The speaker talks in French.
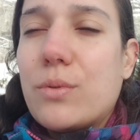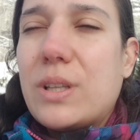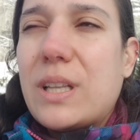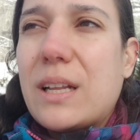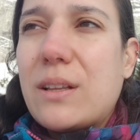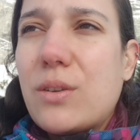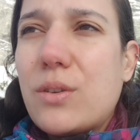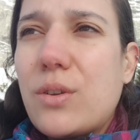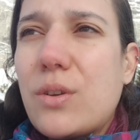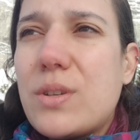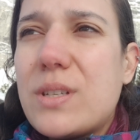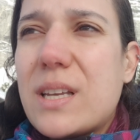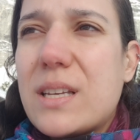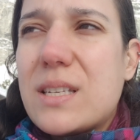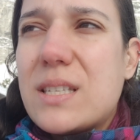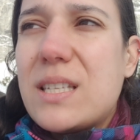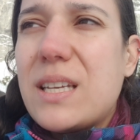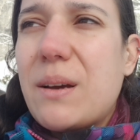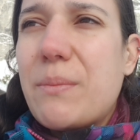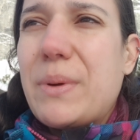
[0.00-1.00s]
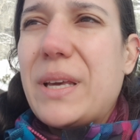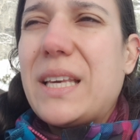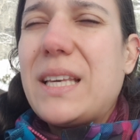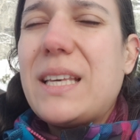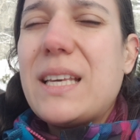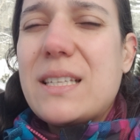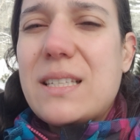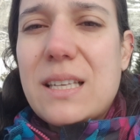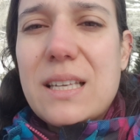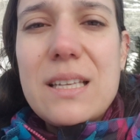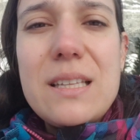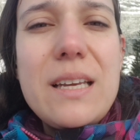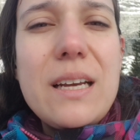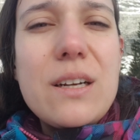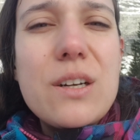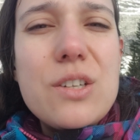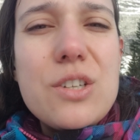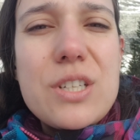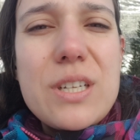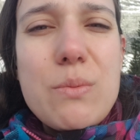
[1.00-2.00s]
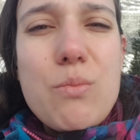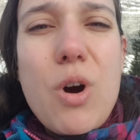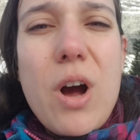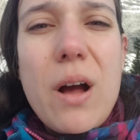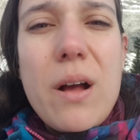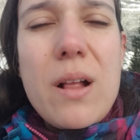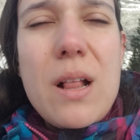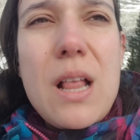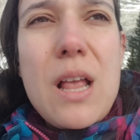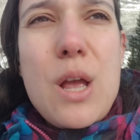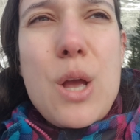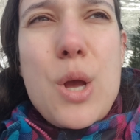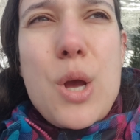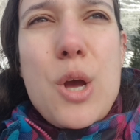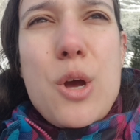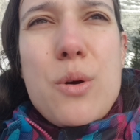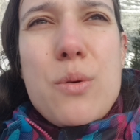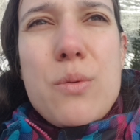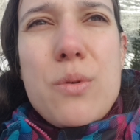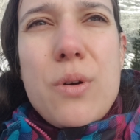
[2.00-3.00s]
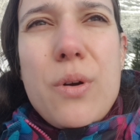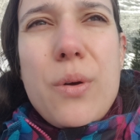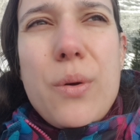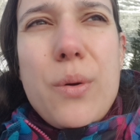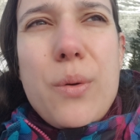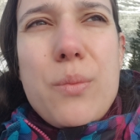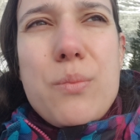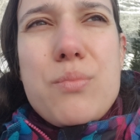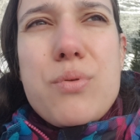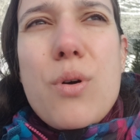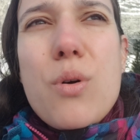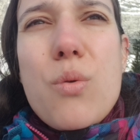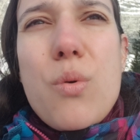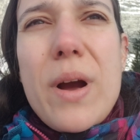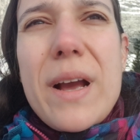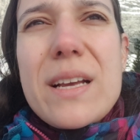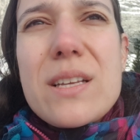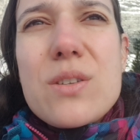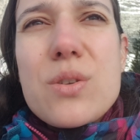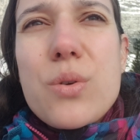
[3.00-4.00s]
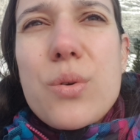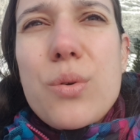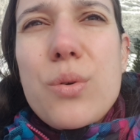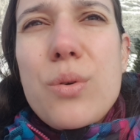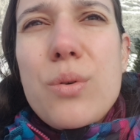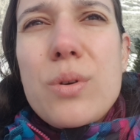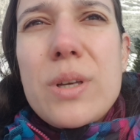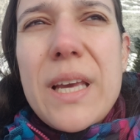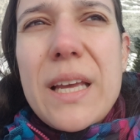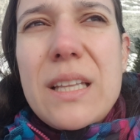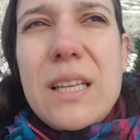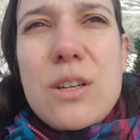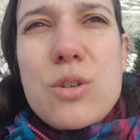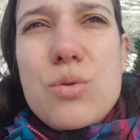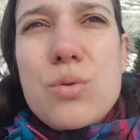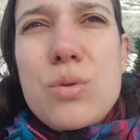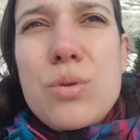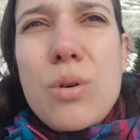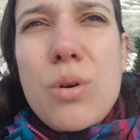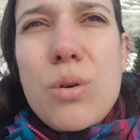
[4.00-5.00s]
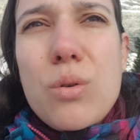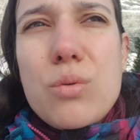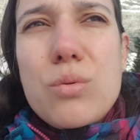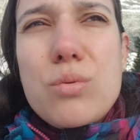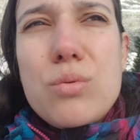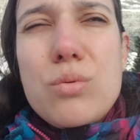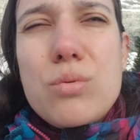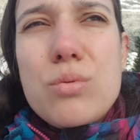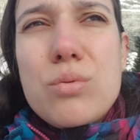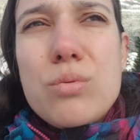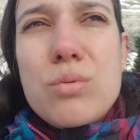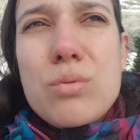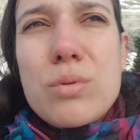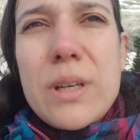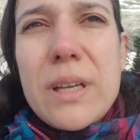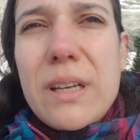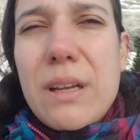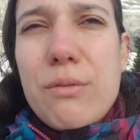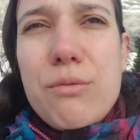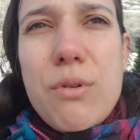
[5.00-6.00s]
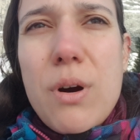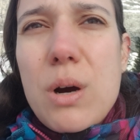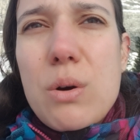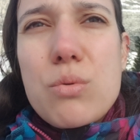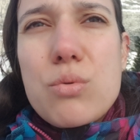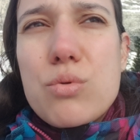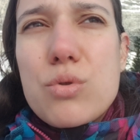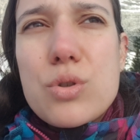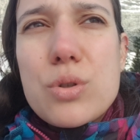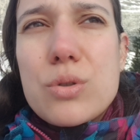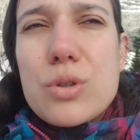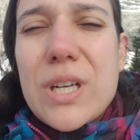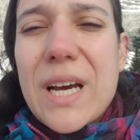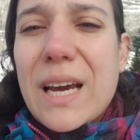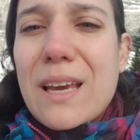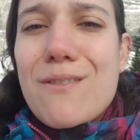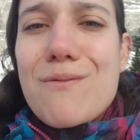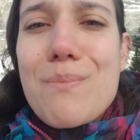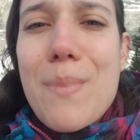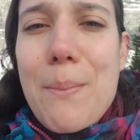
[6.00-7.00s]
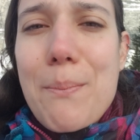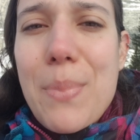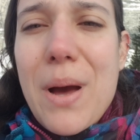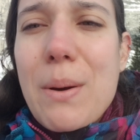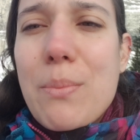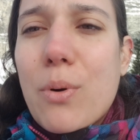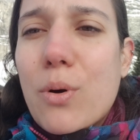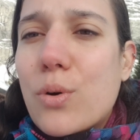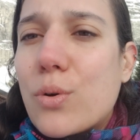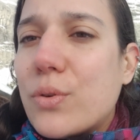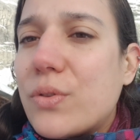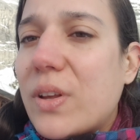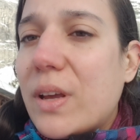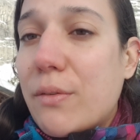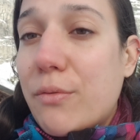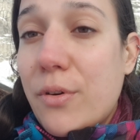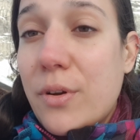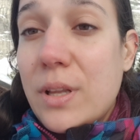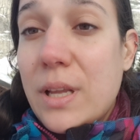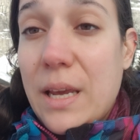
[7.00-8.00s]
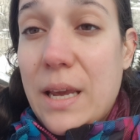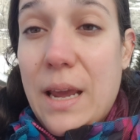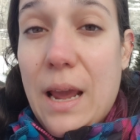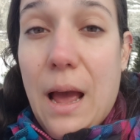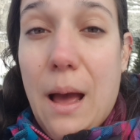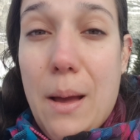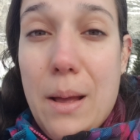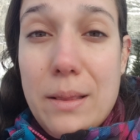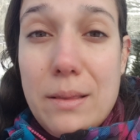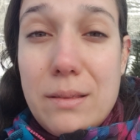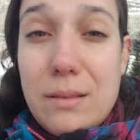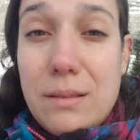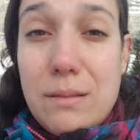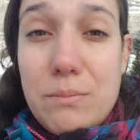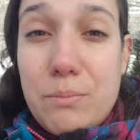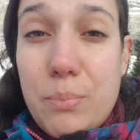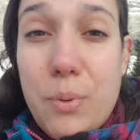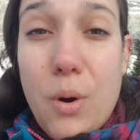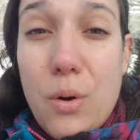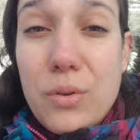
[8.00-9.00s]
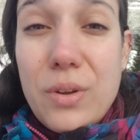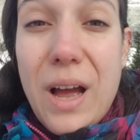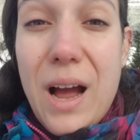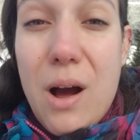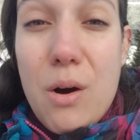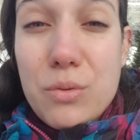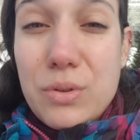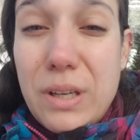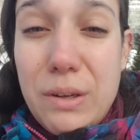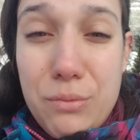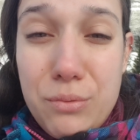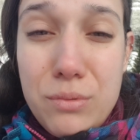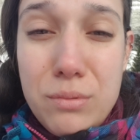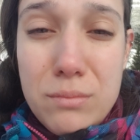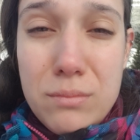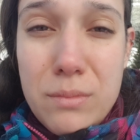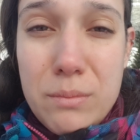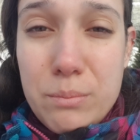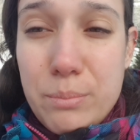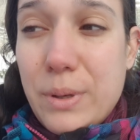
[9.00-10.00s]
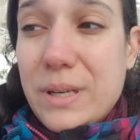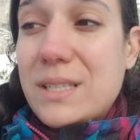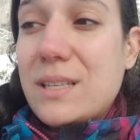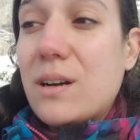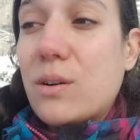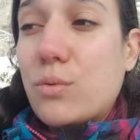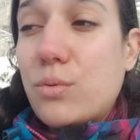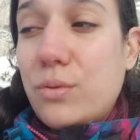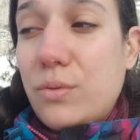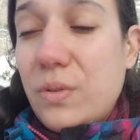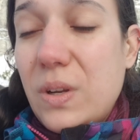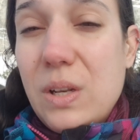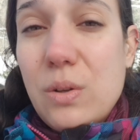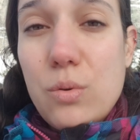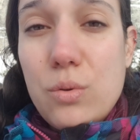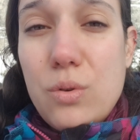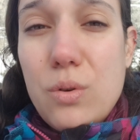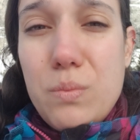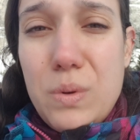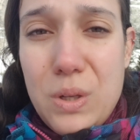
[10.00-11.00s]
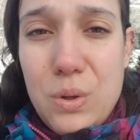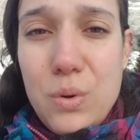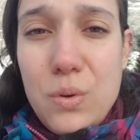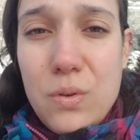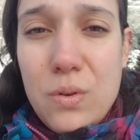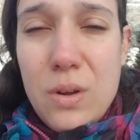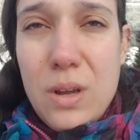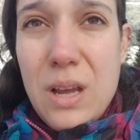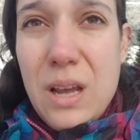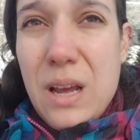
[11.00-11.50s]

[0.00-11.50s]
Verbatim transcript: On a tendance à se dire mais qu'est-ce qui déconne chez moi euh, Pourquoi est-ce qu'il y a des jours où, des fois où j'arrive même pas à prendre le téléphone et à prendre un rendez-vous, passer un coup de fil de deux minutes,